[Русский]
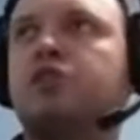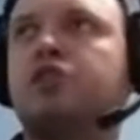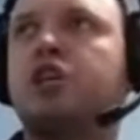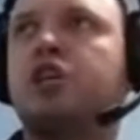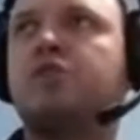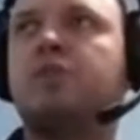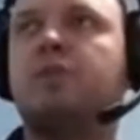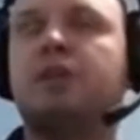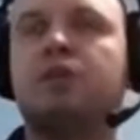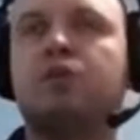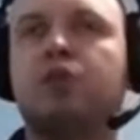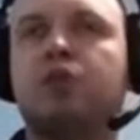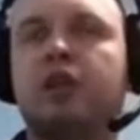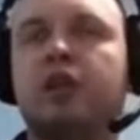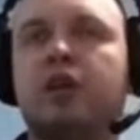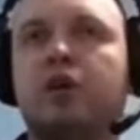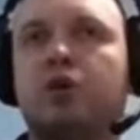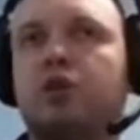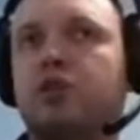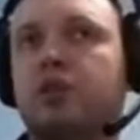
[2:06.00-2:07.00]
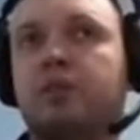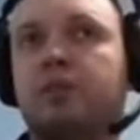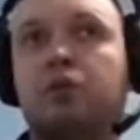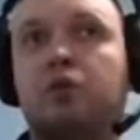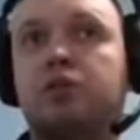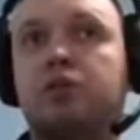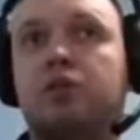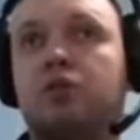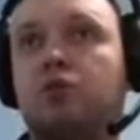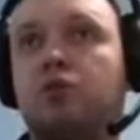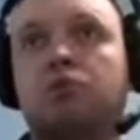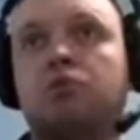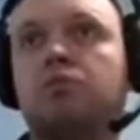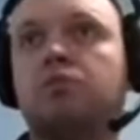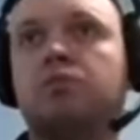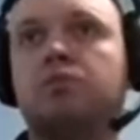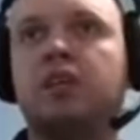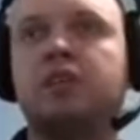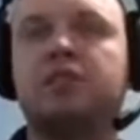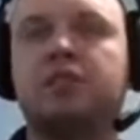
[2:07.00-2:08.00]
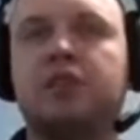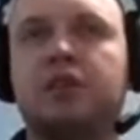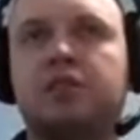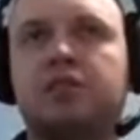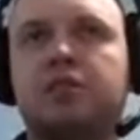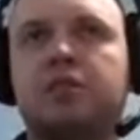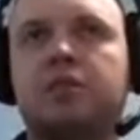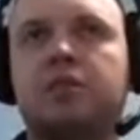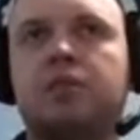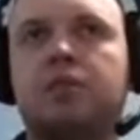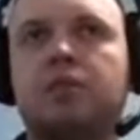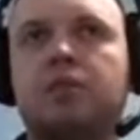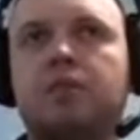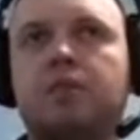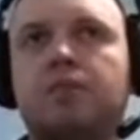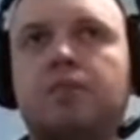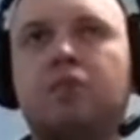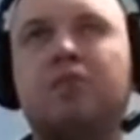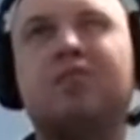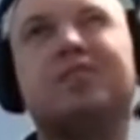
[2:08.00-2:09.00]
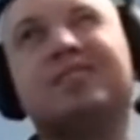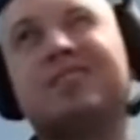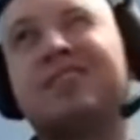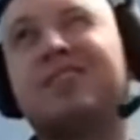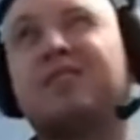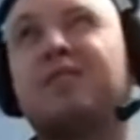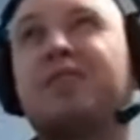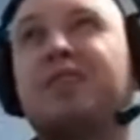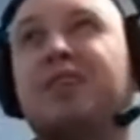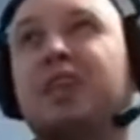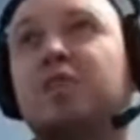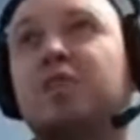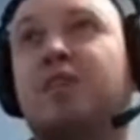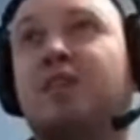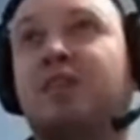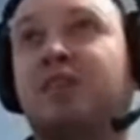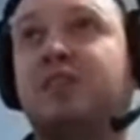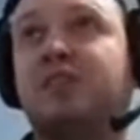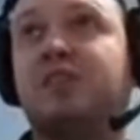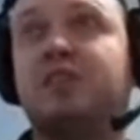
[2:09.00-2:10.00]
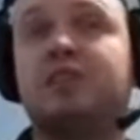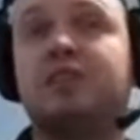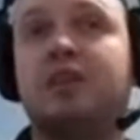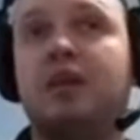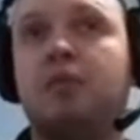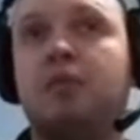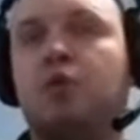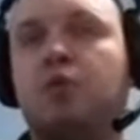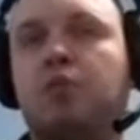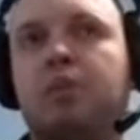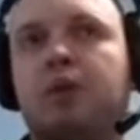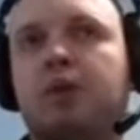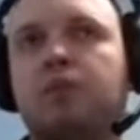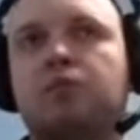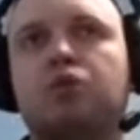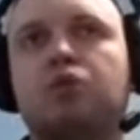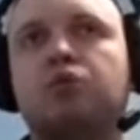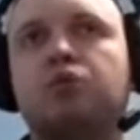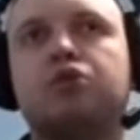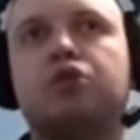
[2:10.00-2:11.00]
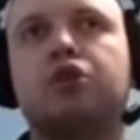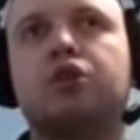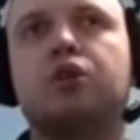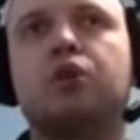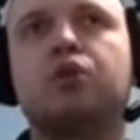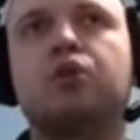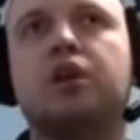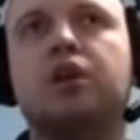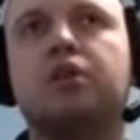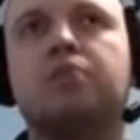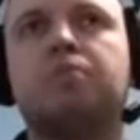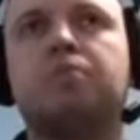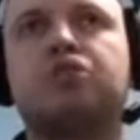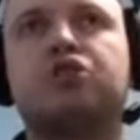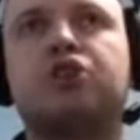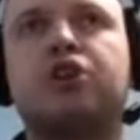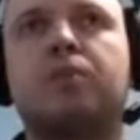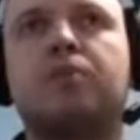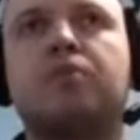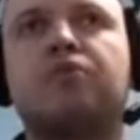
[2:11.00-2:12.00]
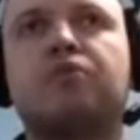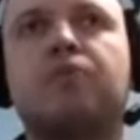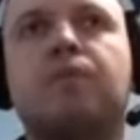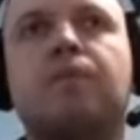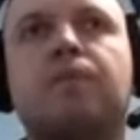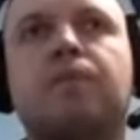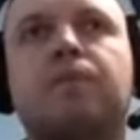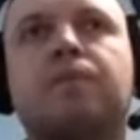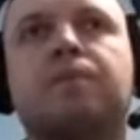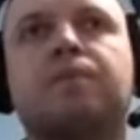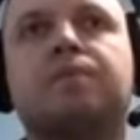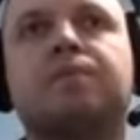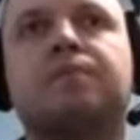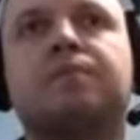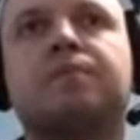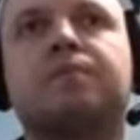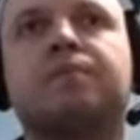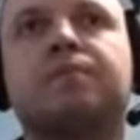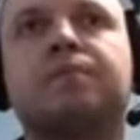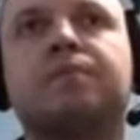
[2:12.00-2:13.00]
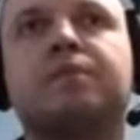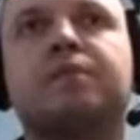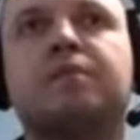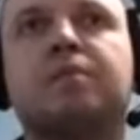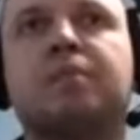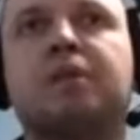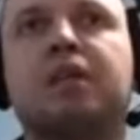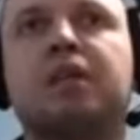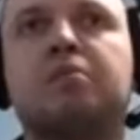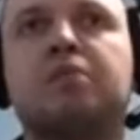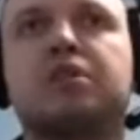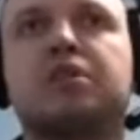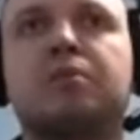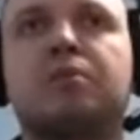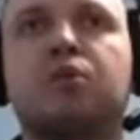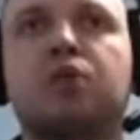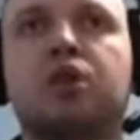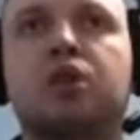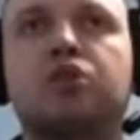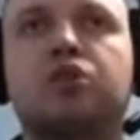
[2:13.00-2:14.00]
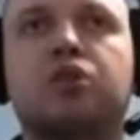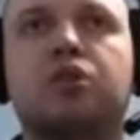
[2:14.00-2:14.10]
в плане удаления родинок просто, ну, 10 на 10. Ну, скажем так, половиной из 10. Я могу прям, ну, четко удалить без шрамов. Если не понадобится себе удалить что.